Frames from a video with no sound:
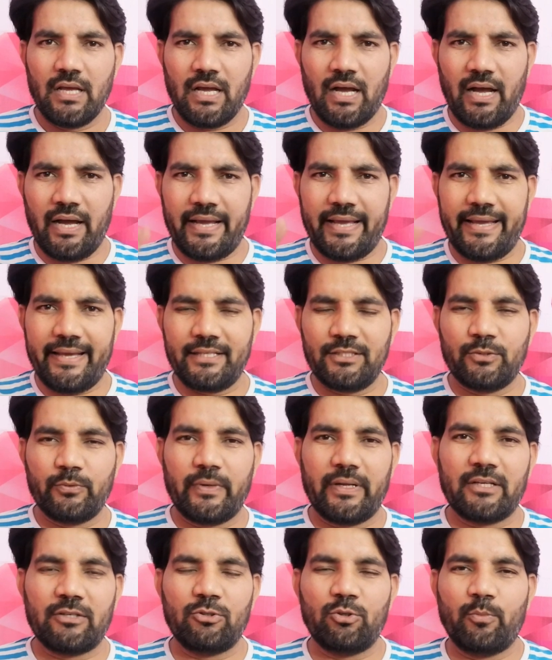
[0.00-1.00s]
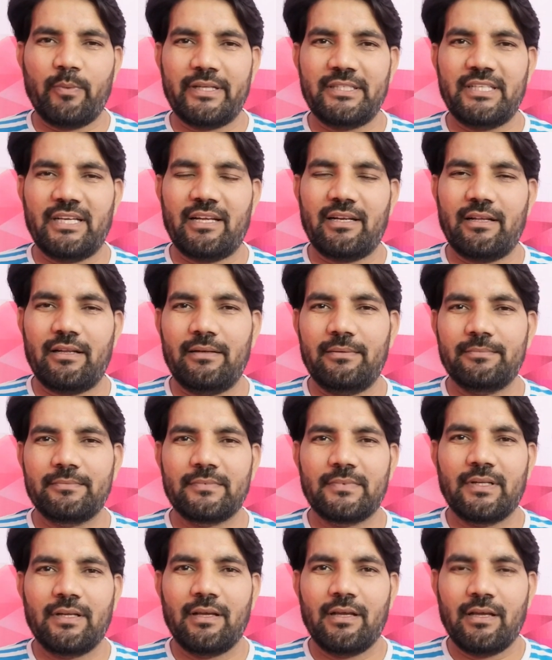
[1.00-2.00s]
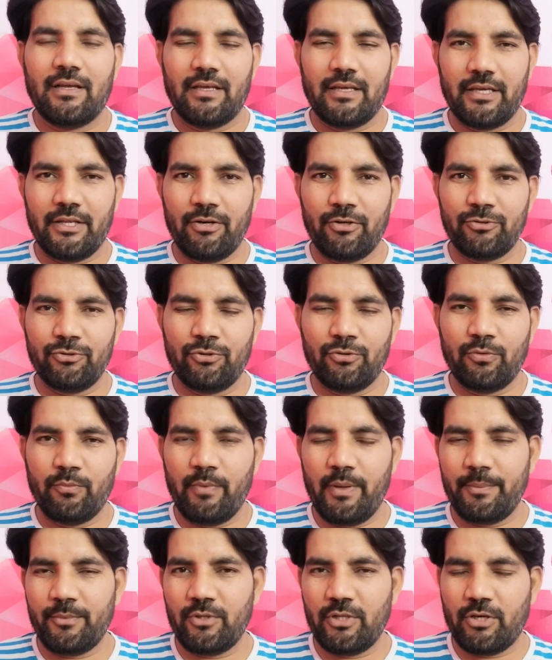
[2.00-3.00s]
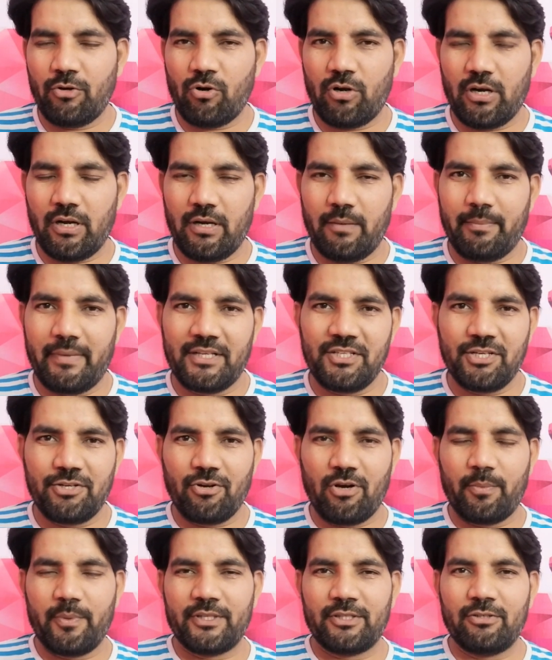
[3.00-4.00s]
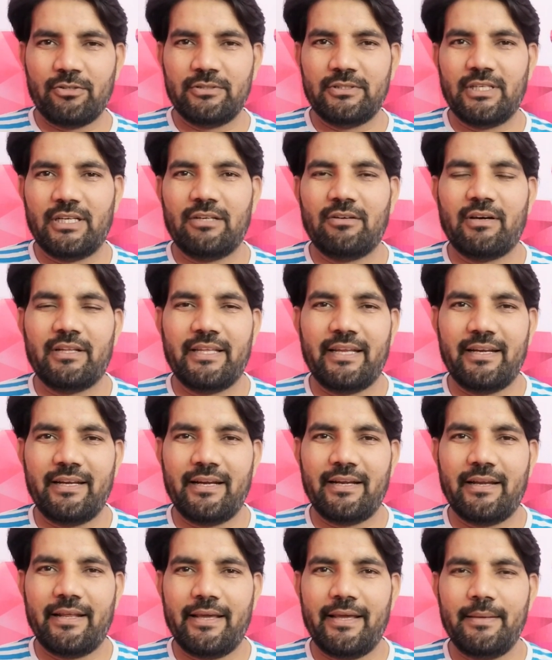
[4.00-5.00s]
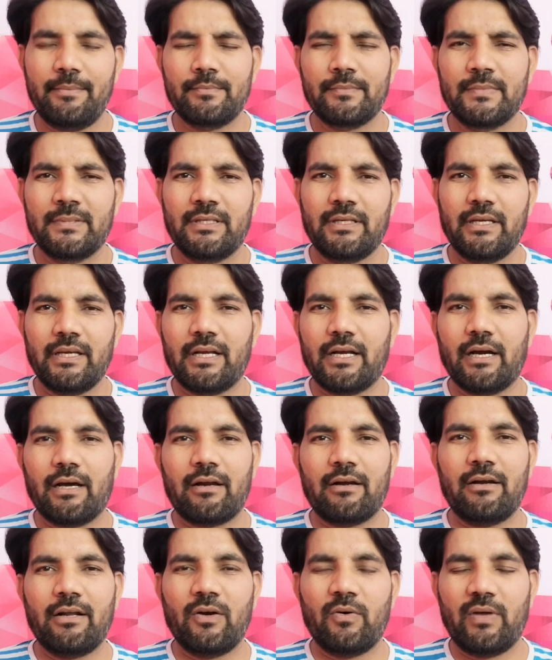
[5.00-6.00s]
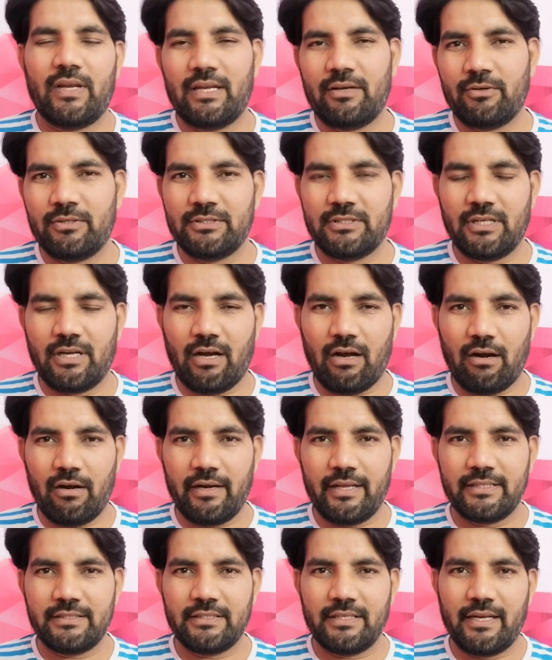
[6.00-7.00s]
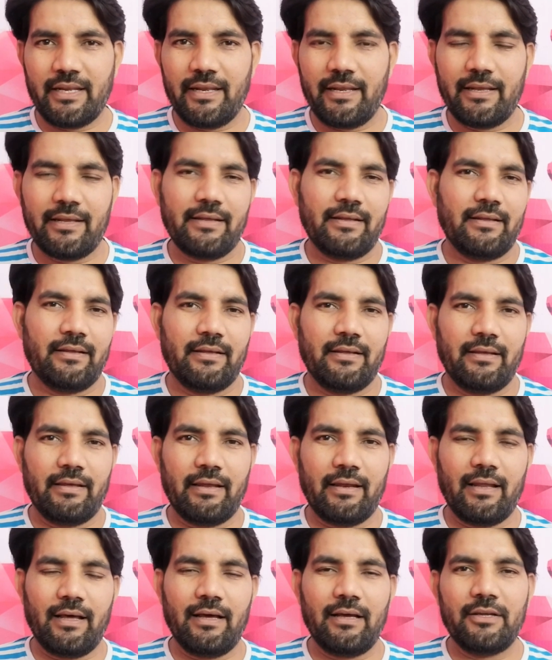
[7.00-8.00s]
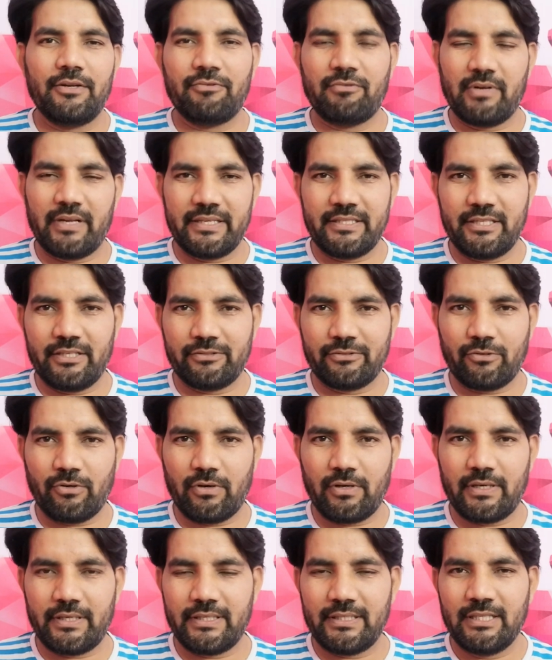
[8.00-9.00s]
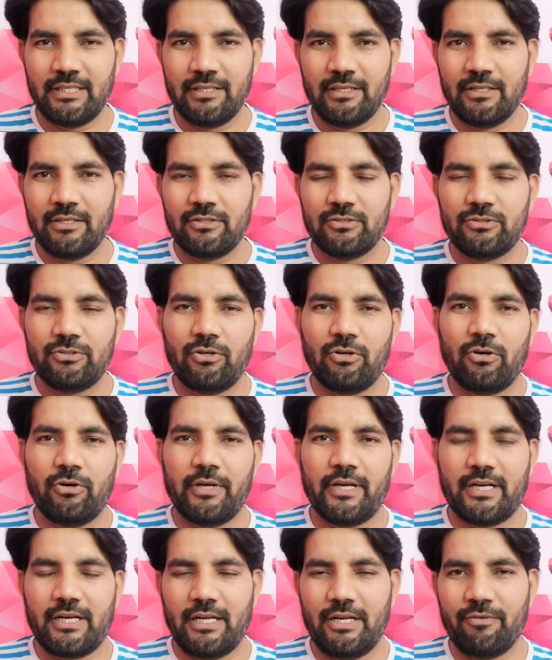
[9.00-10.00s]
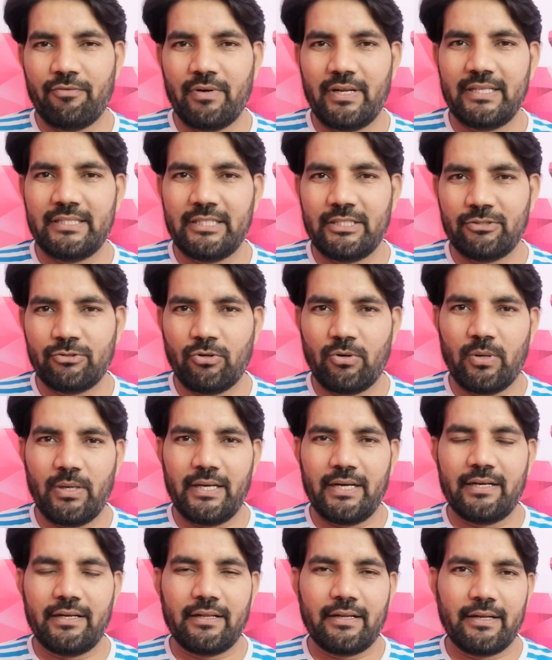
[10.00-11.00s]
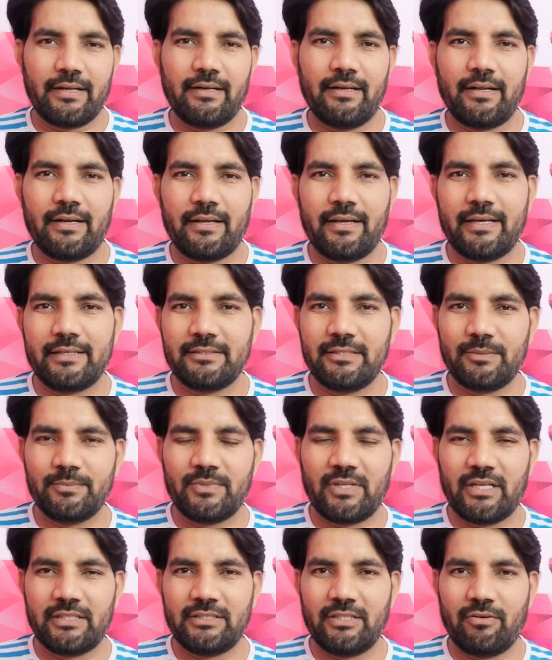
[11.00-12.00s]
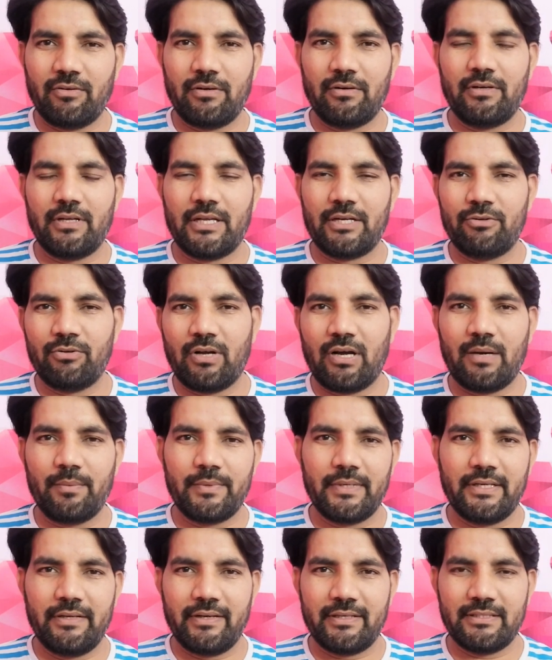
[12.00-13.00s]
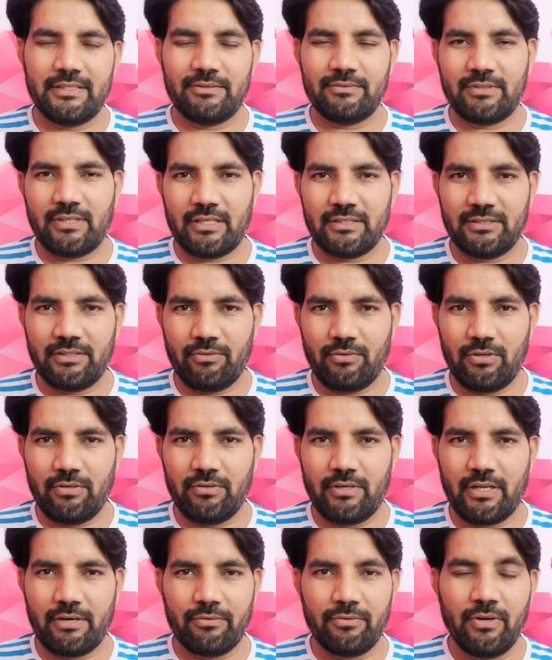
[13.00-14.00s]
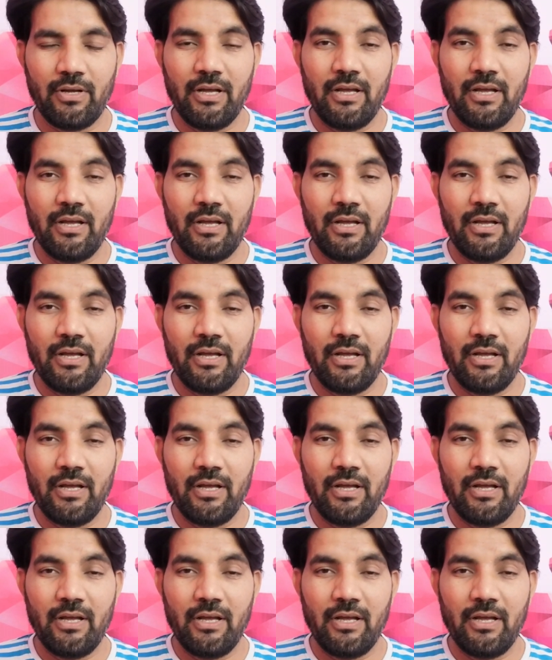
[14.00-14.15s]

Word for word: హాయ్ గైస్ వెల్కమ్ టు మై ఛానల్ ఈరోజు మీ ముందుకి ఒక మంచి టాపిక్తో వచ్చాను అదేంటంటే ఈ కరోనా వల్ల వచ్చిన హాలిడేస్ని ఎలా యూటిలైజ్ చేసుకోవాలి సో ఇక్కడ యూటిలైజ్ చేసుకోవాలి అంటే రెగ్యులర్గా ఎగ్జామ్స్ రాసే వాళ్ళు ఉన్నారు కాంపిటేటివ్ ఎగ్జామ్స్ రాసే వాళ్ళు ఉన్నారు